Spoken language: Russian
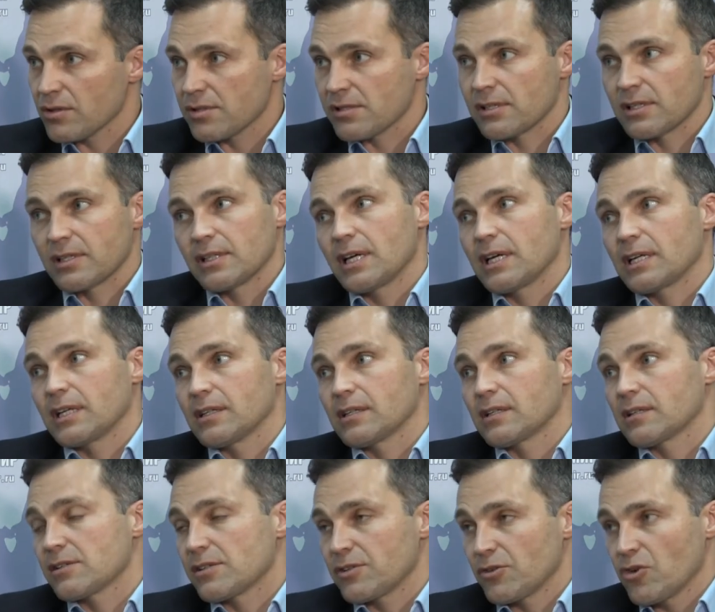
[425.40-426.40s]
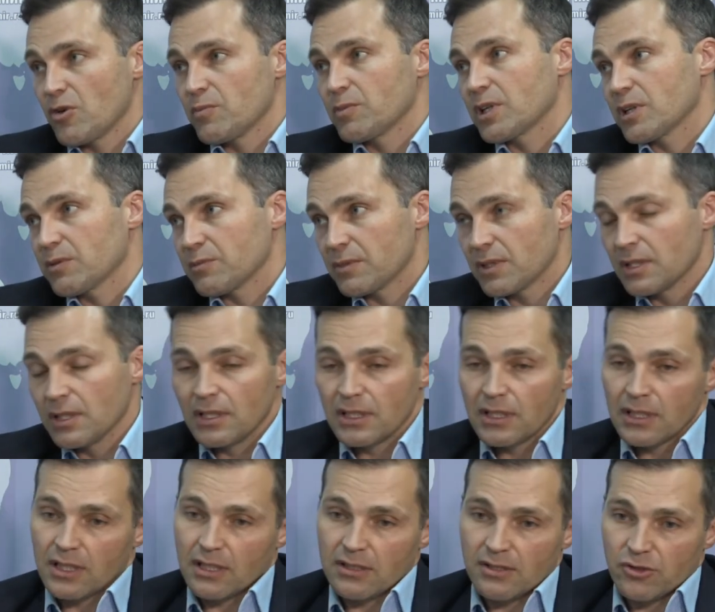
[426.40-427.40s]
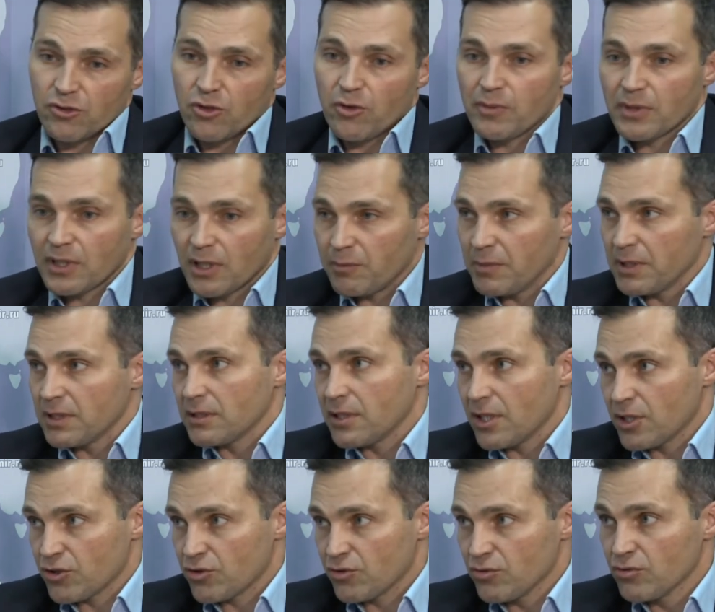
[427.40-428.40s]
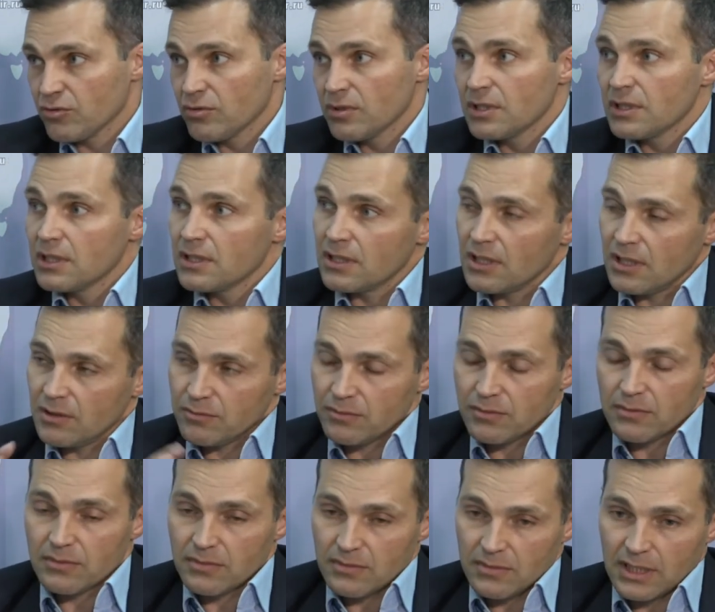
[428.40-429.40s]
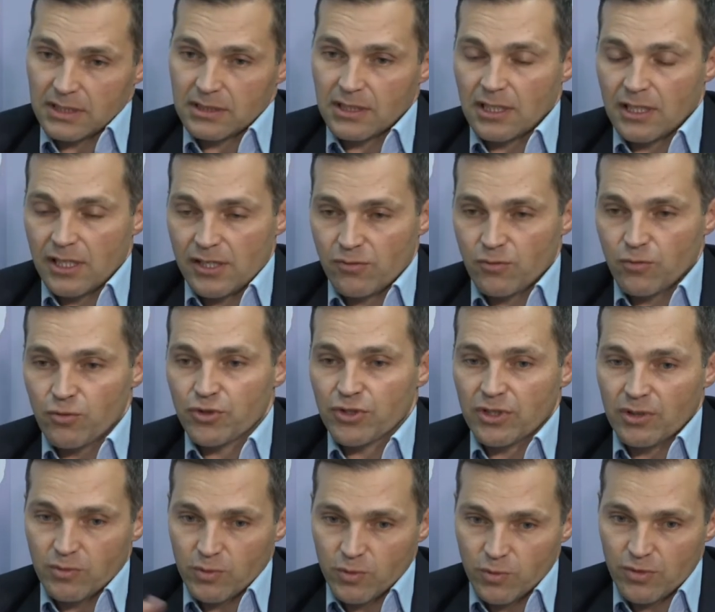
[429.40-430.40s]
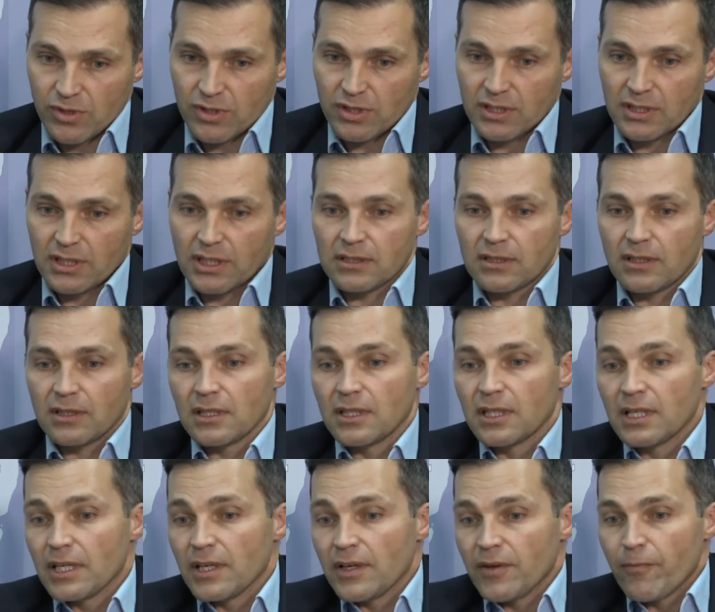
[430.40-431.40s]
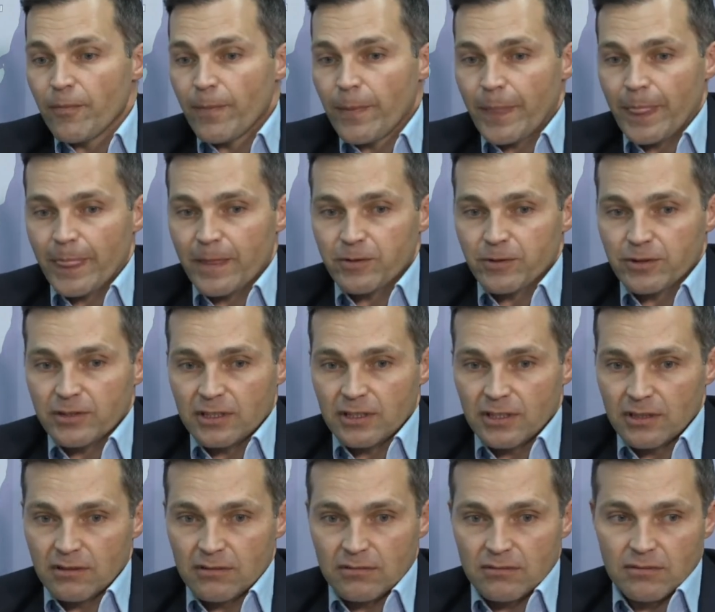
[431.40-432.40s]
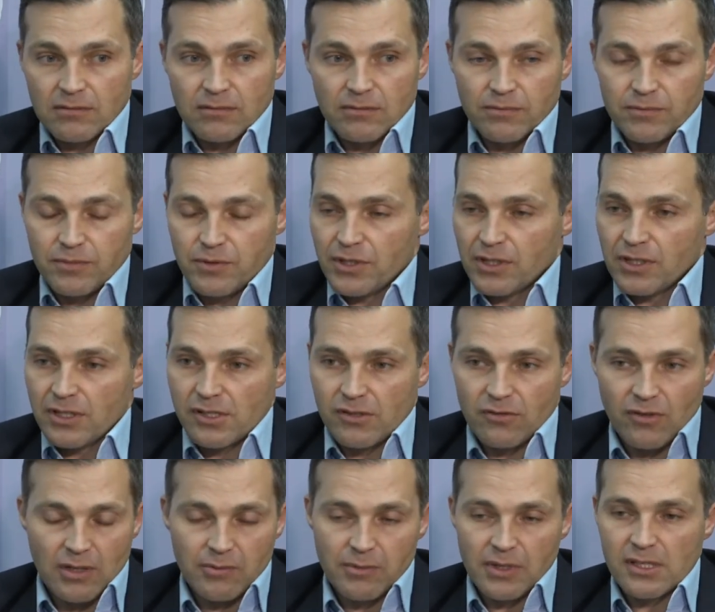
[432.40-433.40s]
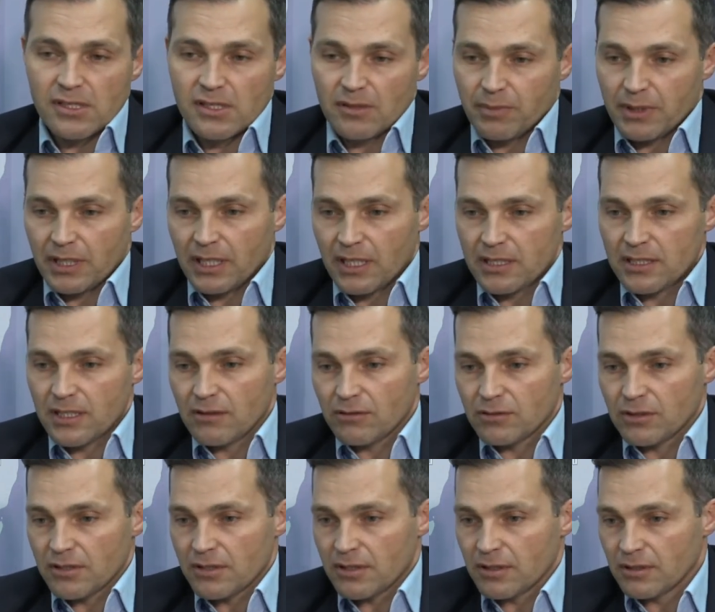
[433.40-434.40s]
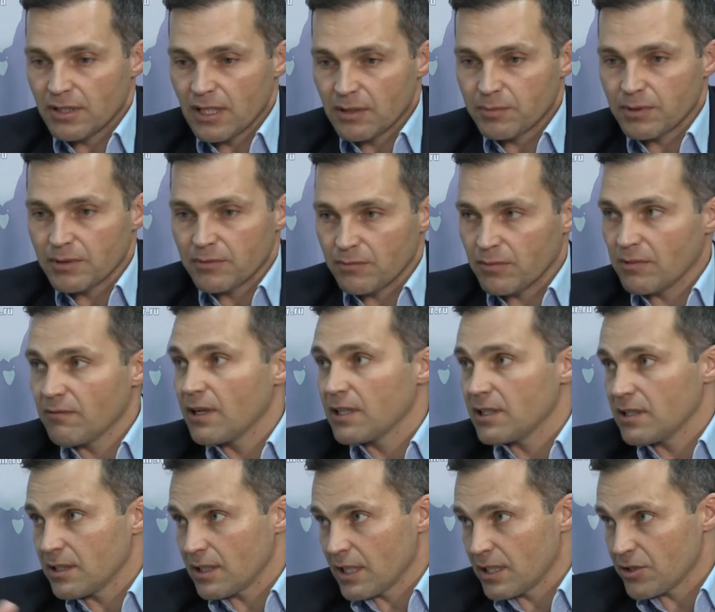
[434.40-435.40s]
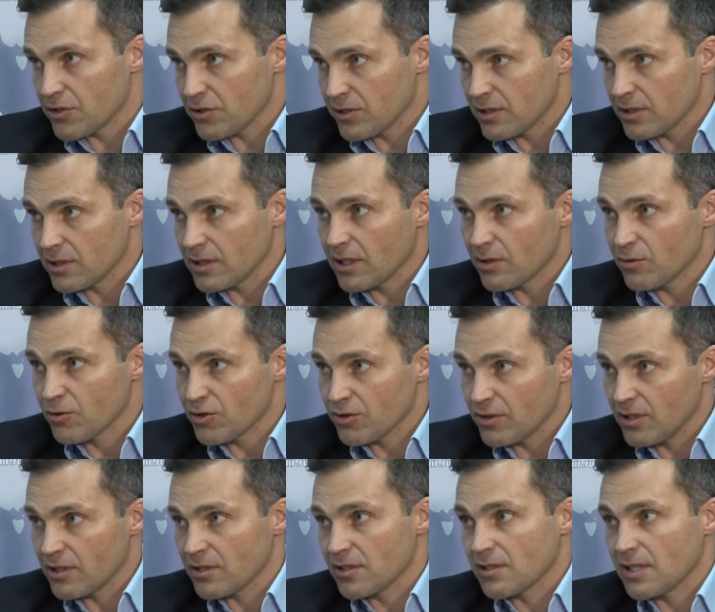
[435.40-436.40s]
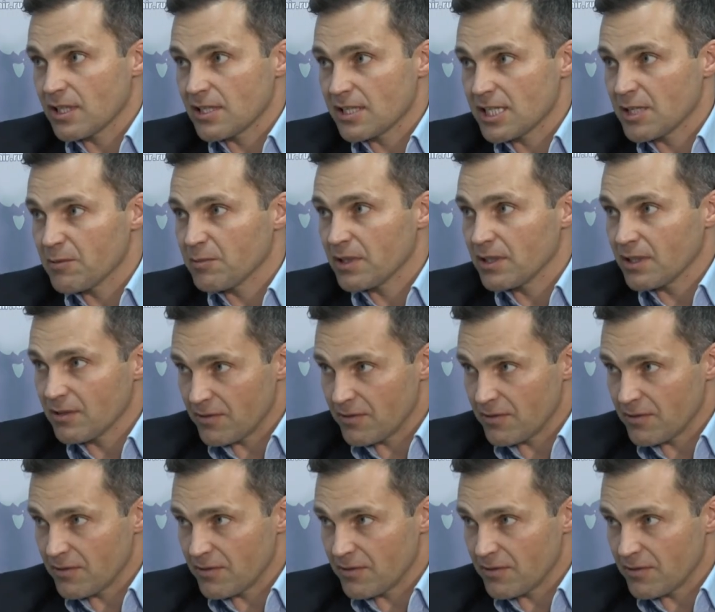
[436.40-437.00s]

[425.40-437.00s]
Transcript: от сценария к съемкам, от съемок к монтажу, там, так далее, озвучка, музыка и так далее. Ну, вот, и через два месяца, проходя вот эти этапы, бывали, конечно, и короче, даже на 7 дней на